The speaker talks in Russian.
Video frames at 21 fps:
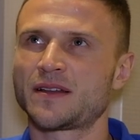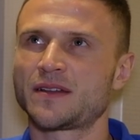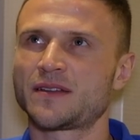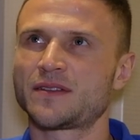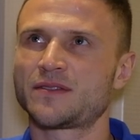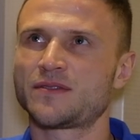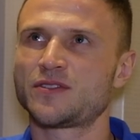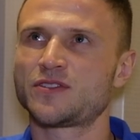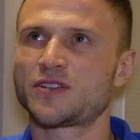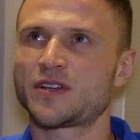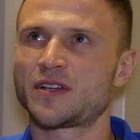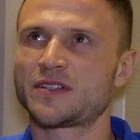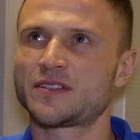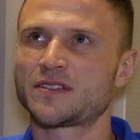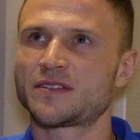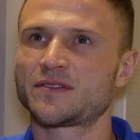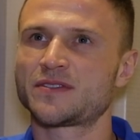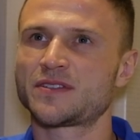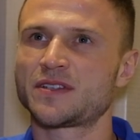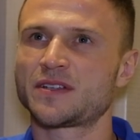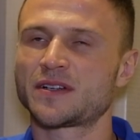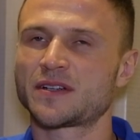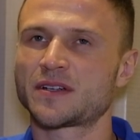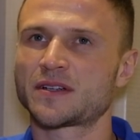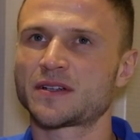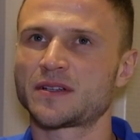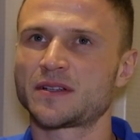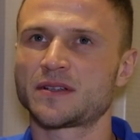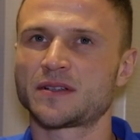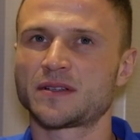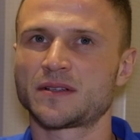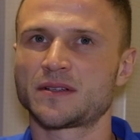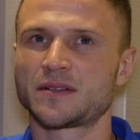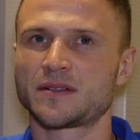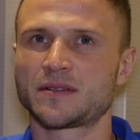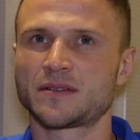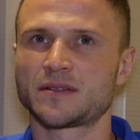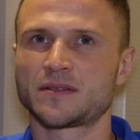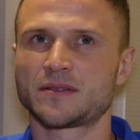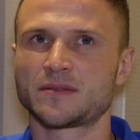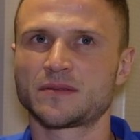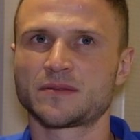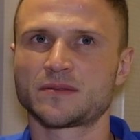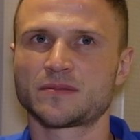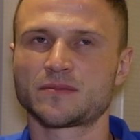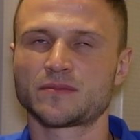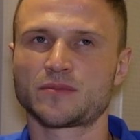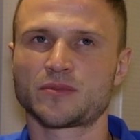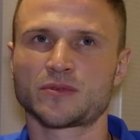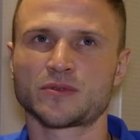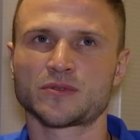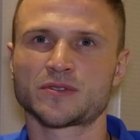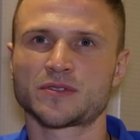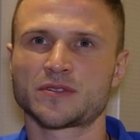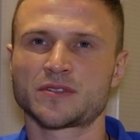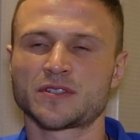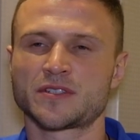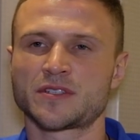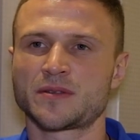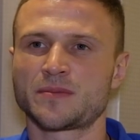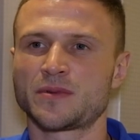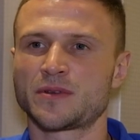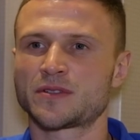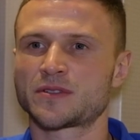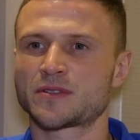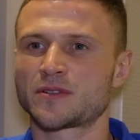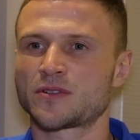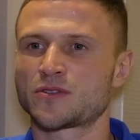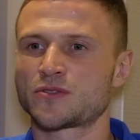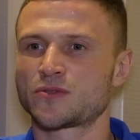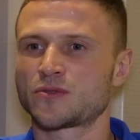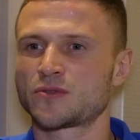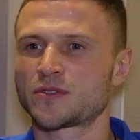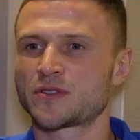Отвечать за всех э, просто за себя скажу.